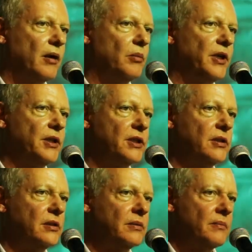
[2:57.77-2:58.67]

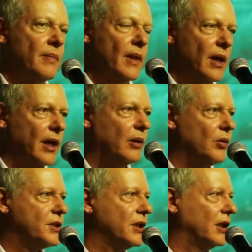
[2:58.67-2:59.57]
realmente é,
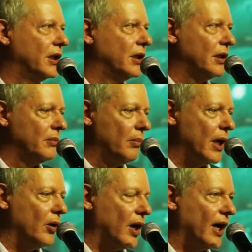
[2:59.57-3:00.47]
conseguir
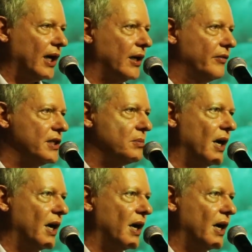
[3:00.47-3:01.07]
melhorar cada vez